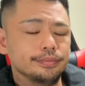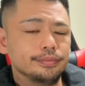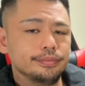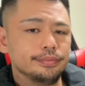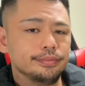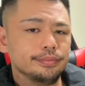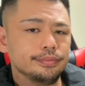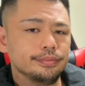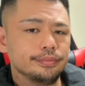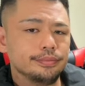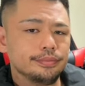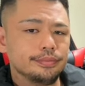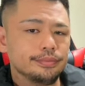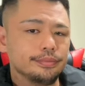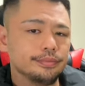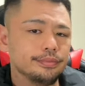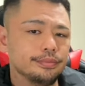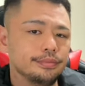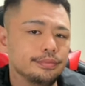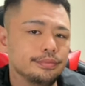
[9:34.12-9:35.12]
うん
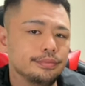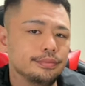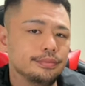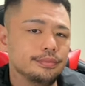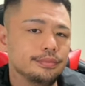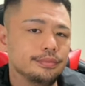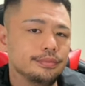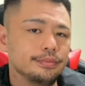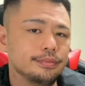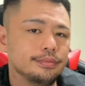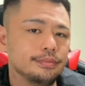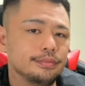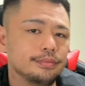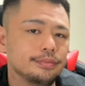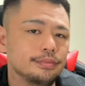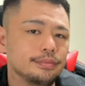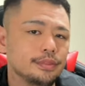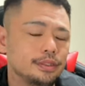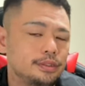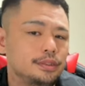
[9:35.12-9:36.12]

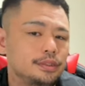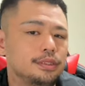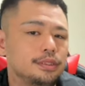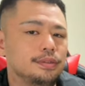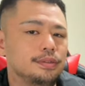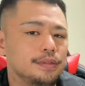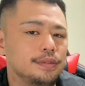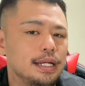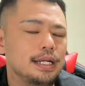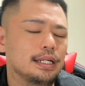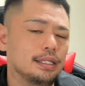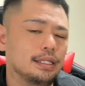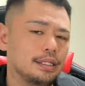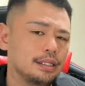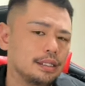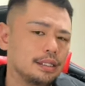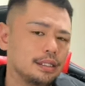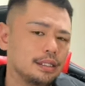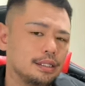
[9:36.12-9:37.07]
普通は。